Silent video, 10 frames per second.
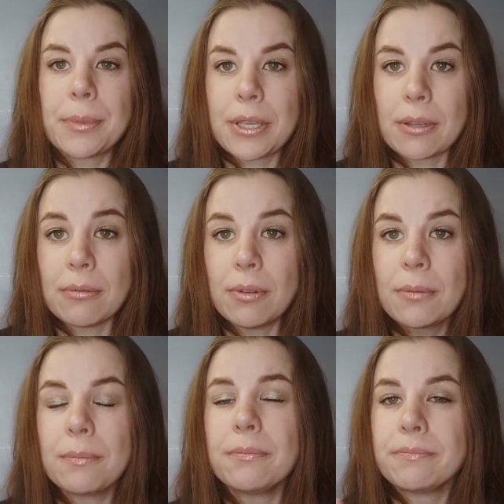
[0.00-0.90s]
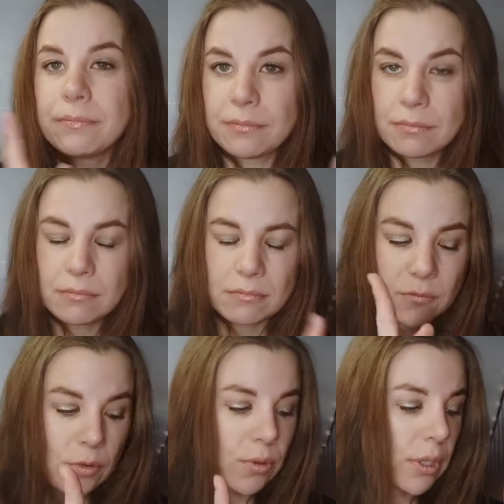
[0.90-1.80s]
мне норм.
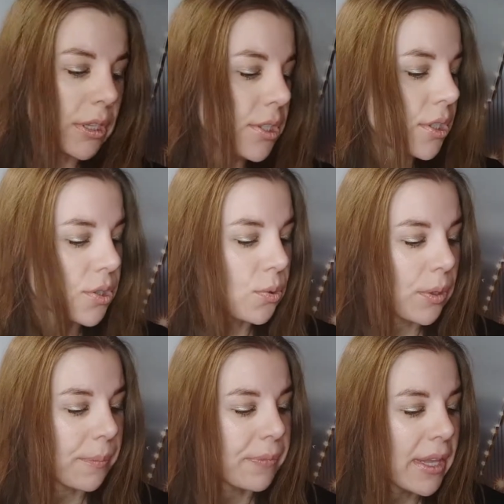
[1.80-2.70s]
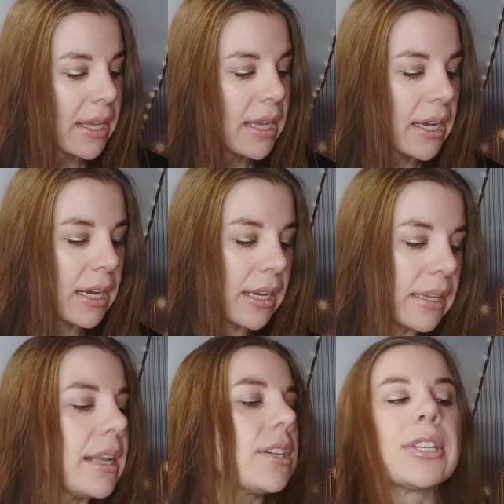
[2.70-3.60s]
Все, отличная штука.
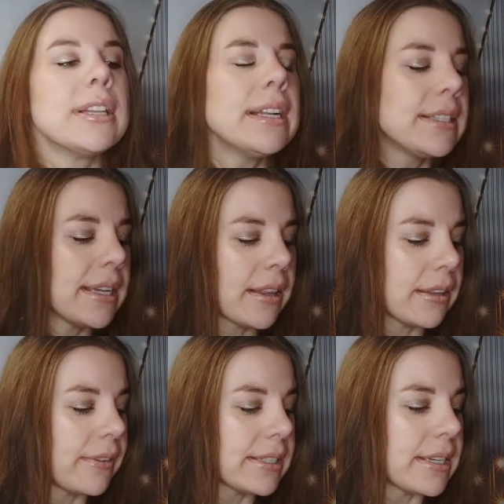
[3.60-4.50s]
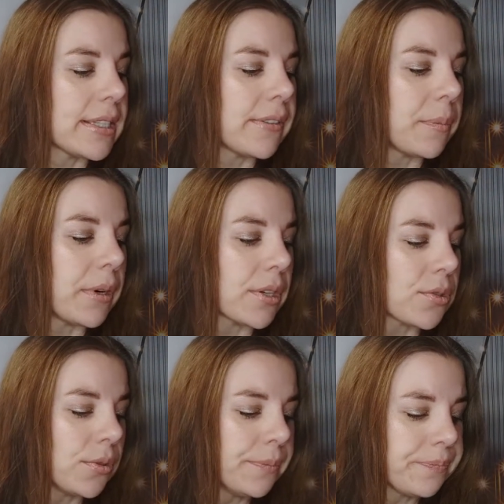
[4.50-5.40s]
А дальше для тела два средства
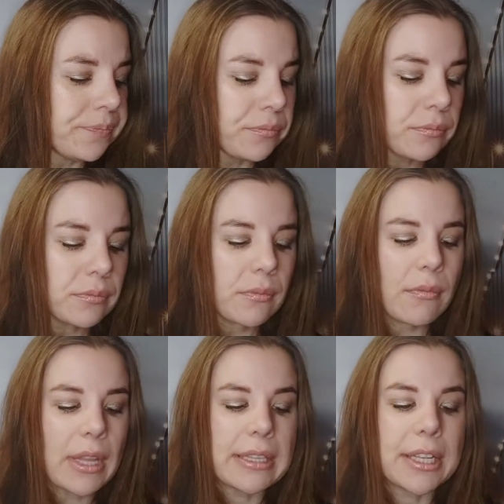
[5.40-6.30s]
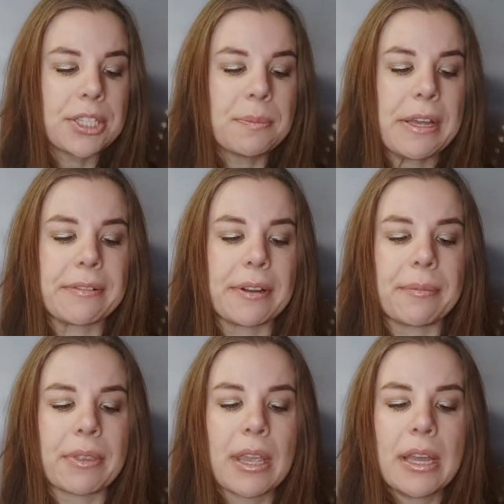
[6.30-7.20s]
покажу. Значит,
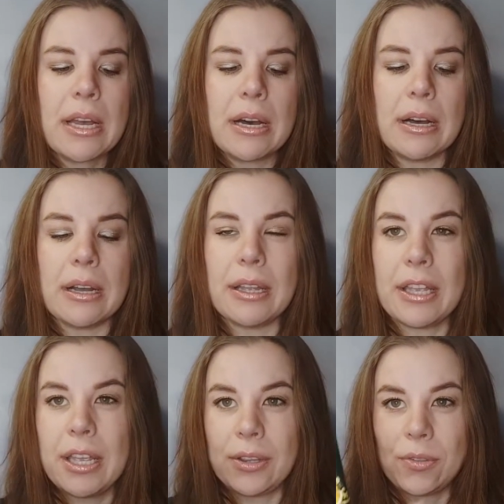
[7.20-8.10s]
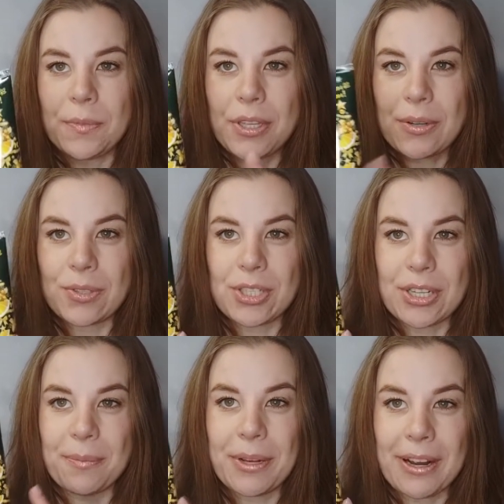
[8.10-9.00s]
первое. А, это у меня
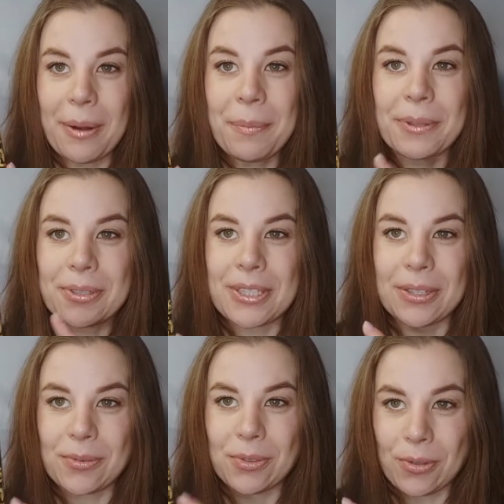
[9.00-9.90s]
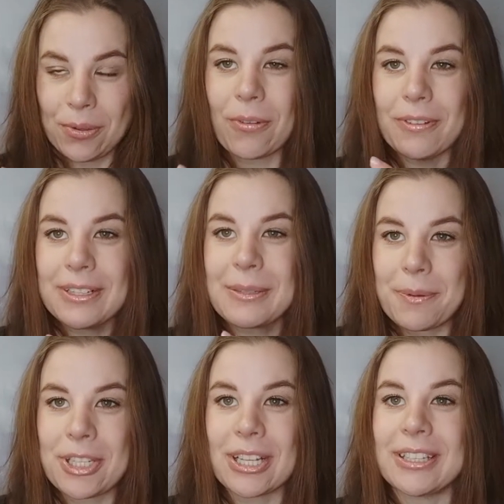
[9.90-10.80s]
уже бэкап, то есть это новое,
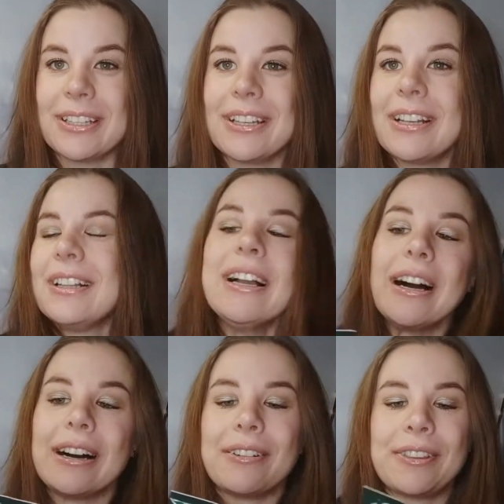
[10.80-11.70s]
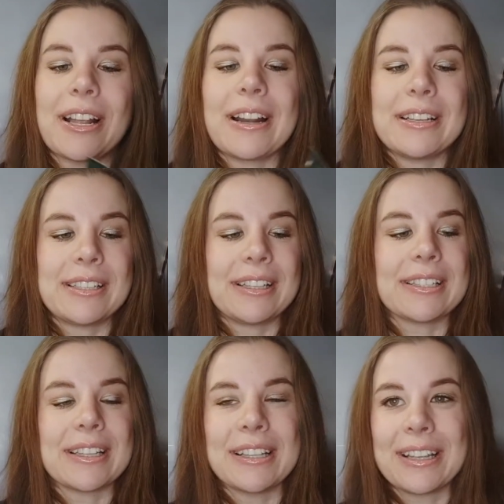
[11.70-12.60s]
запечатанное. А, вторая,
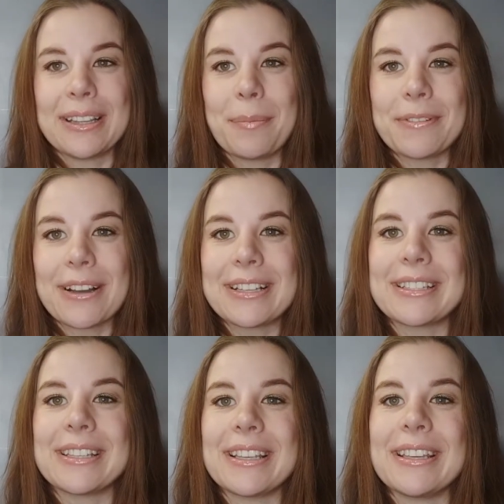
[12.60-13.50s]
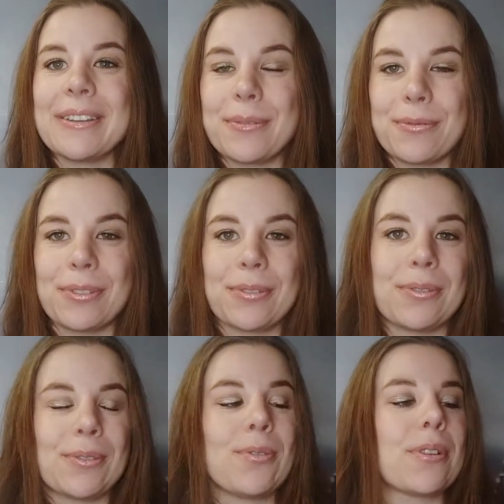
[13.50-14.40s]
соответственно, она добивается и вот
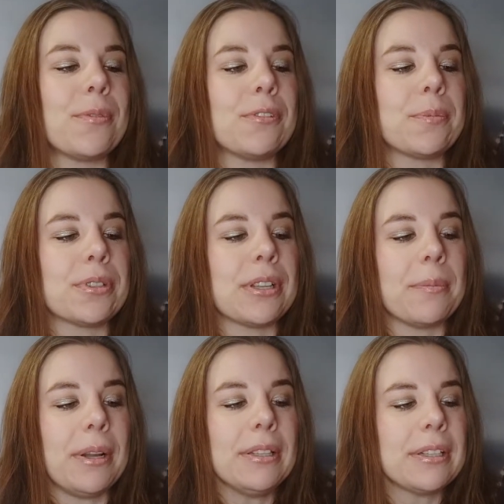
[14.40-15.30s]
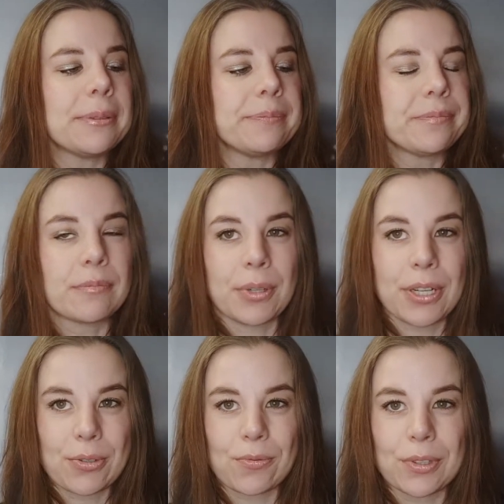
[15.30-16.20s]
скоро будет в пустых банках
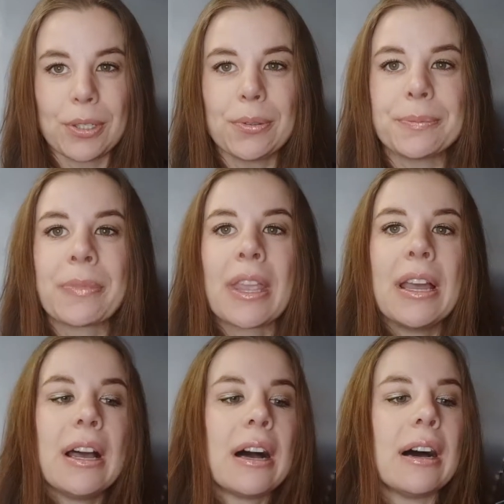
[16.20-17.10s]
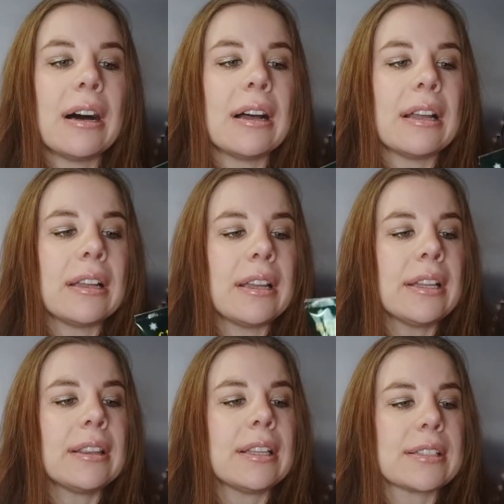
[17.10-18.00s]
покажу вот эту. А,
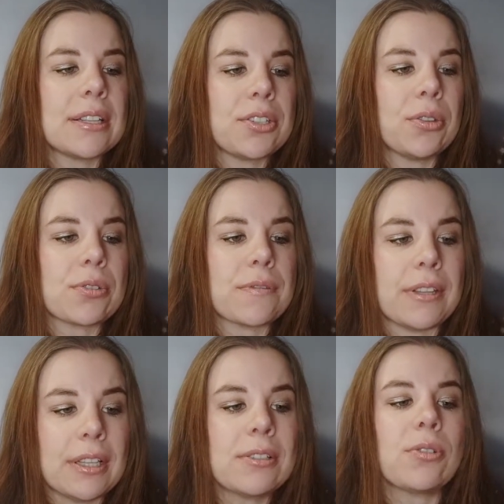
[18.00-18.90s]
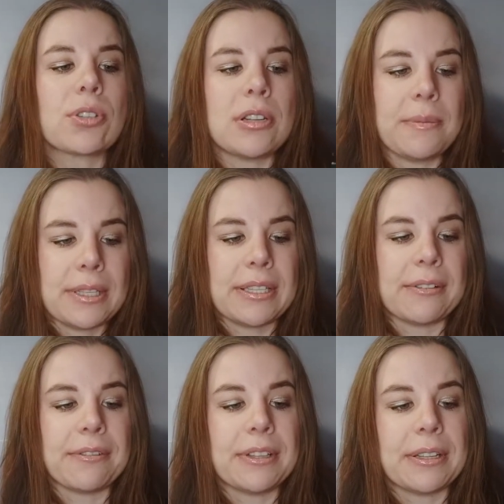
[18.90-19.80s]
это, значит, тоже Витекс, тоже
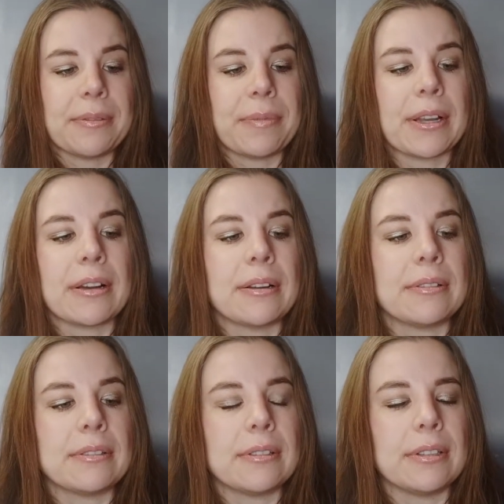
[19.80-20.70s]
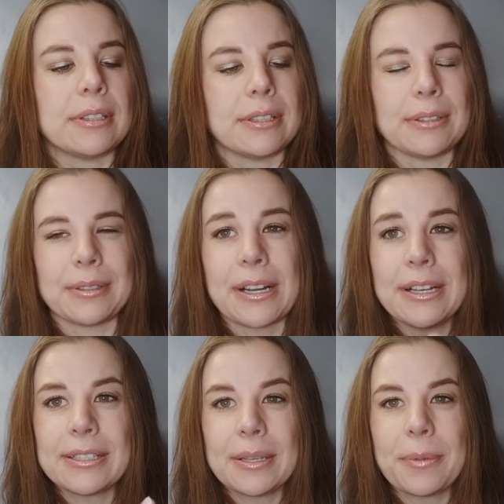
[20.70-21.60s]
лимитированная а, этот,
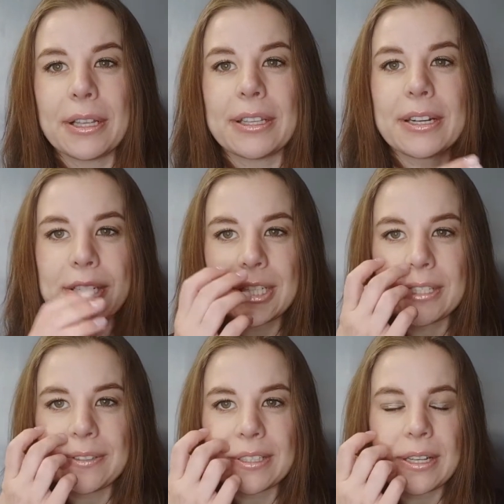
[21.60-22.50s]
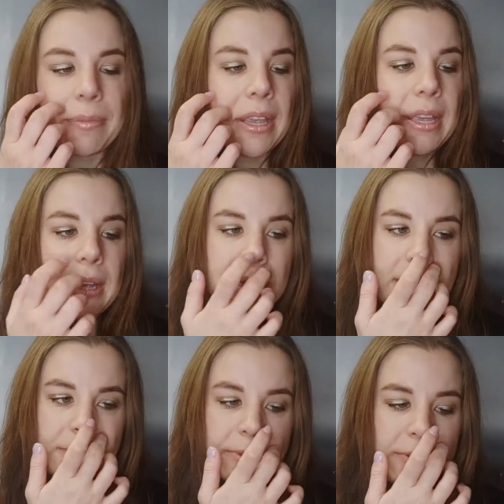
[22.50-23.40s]
коллекция была, да, рождественская.
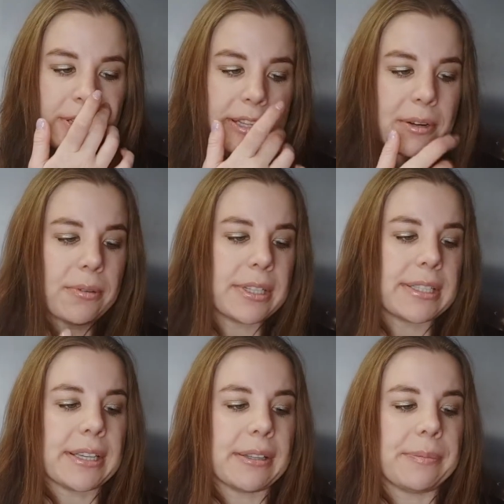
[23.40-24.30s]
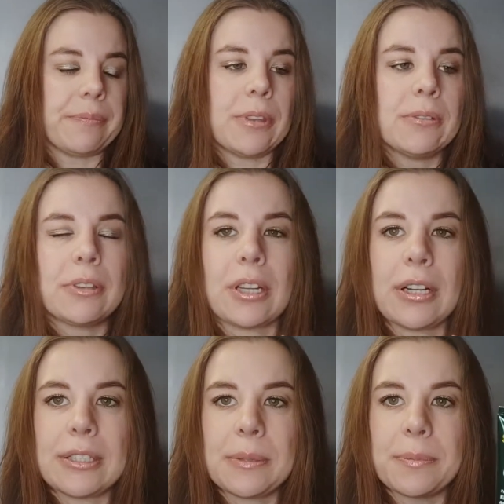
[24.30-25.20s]
Крем-суфле для рук и тела. Ну, вот
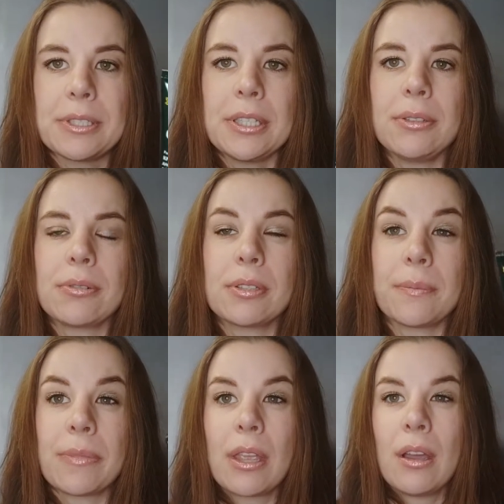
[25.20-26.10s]
такая типа с цитрусом.